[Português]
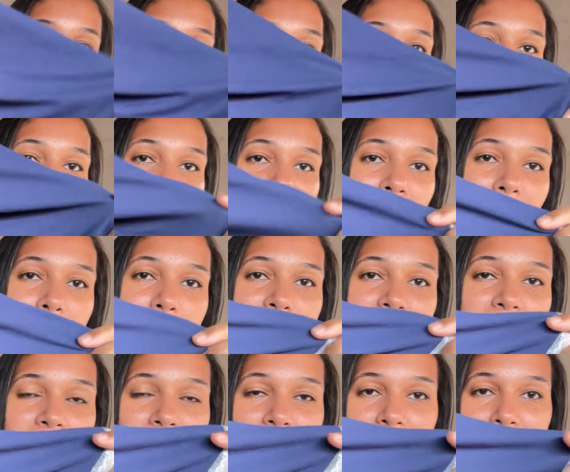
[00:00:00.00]
A,
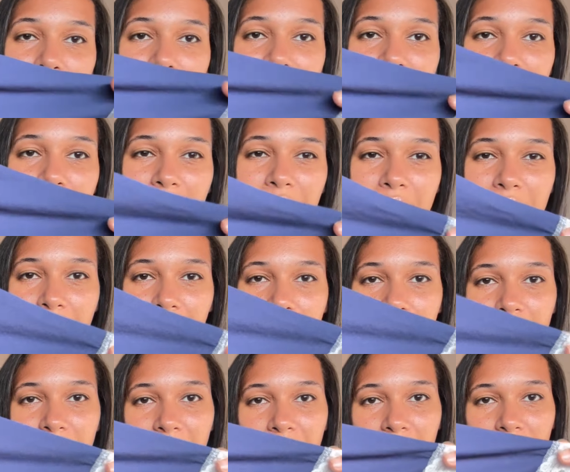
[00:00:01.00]
cami a manguinha
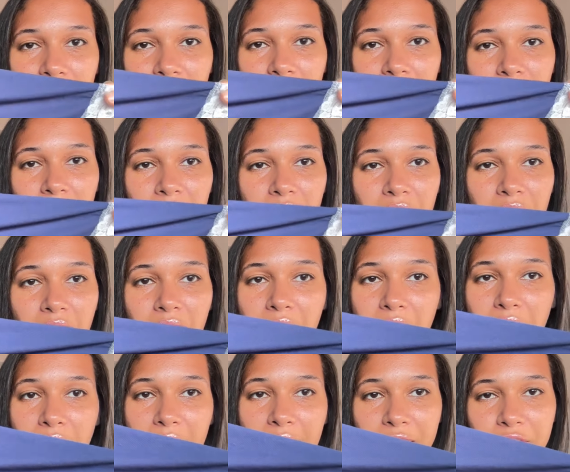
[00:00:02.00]

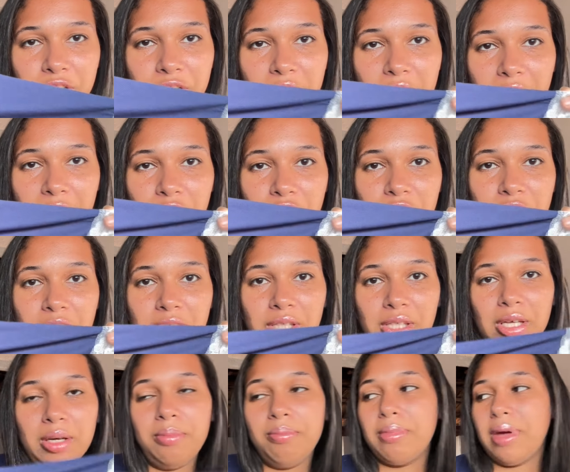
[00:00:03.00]
é de rendinha
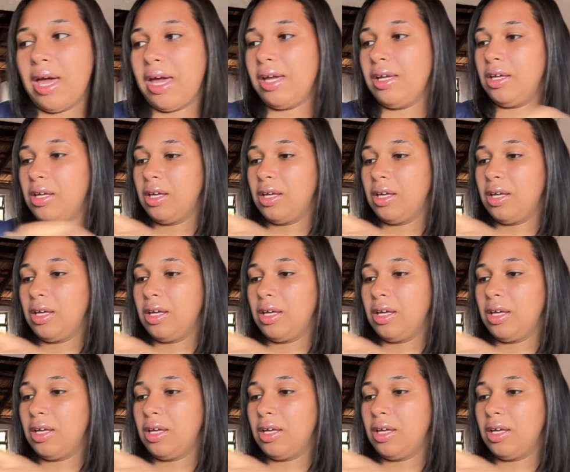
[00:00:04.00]
também,